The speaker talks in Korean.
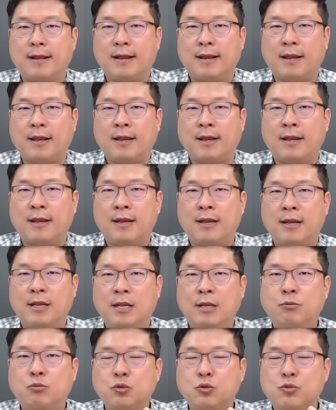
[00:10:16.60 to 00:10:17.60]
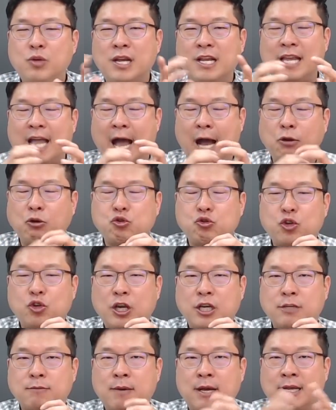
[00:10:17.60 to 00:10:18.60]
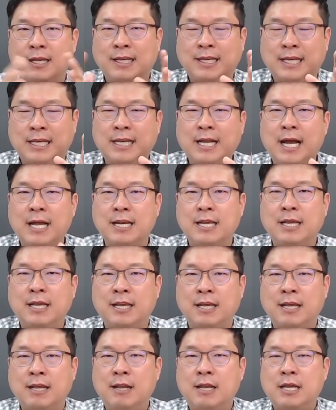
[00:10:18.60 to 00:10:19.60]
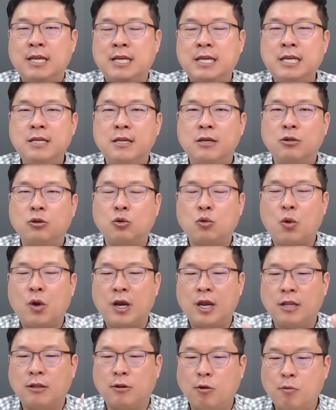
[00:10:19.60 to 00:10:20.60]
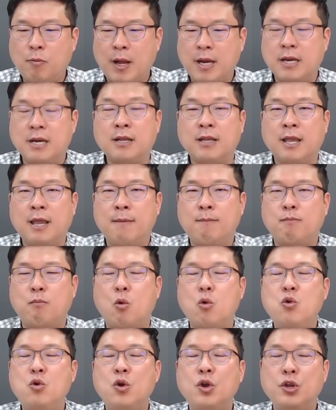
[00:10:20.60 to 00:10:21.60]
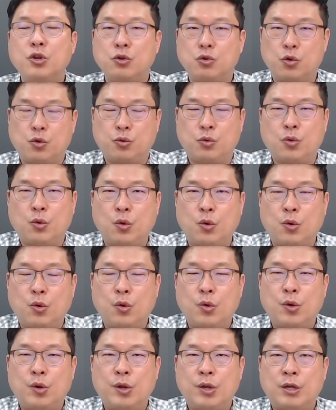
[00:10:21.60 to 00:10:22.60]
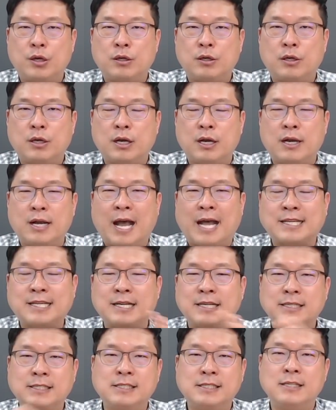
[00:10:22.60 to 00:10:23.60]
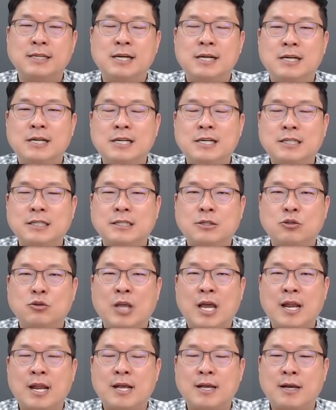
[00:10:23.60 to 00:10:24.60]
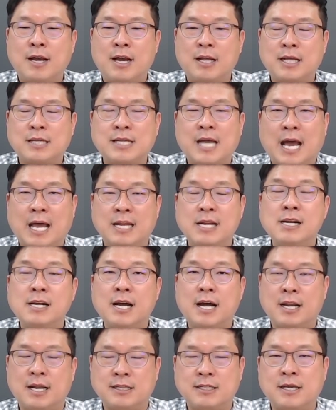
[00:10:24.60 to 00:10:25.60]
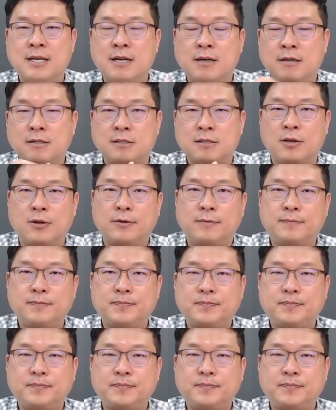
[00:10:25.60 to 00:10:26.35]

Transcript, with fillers: 예, 입주 물량 양도 중요하지만 기간이 2년 동안에 너무 많이 이렇게 몰려 있는 것도 가장 큰 리스크 중에 하나가 되지 않을까라는 생각을 했어요.